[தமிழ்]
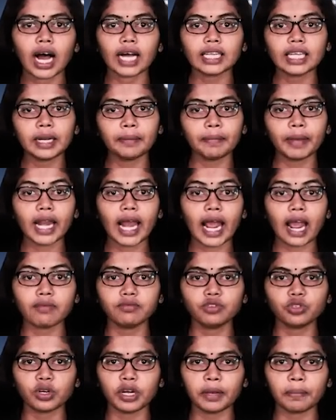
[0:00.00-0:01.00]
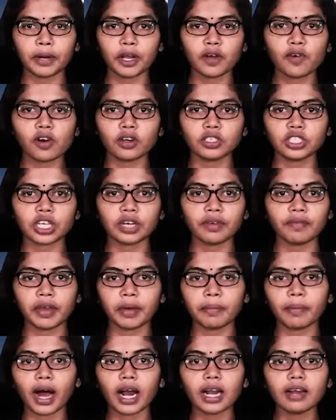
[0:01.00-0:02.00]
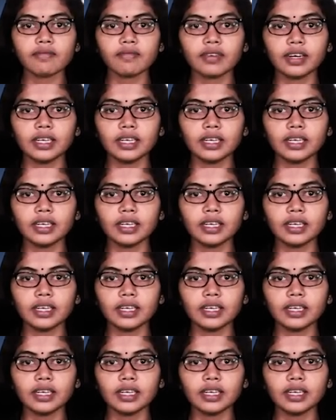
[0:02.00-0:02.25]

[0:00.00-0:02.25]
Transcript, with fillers: அதன் பின் எவ்ஜோனி பிரிகோஜின் விமானம்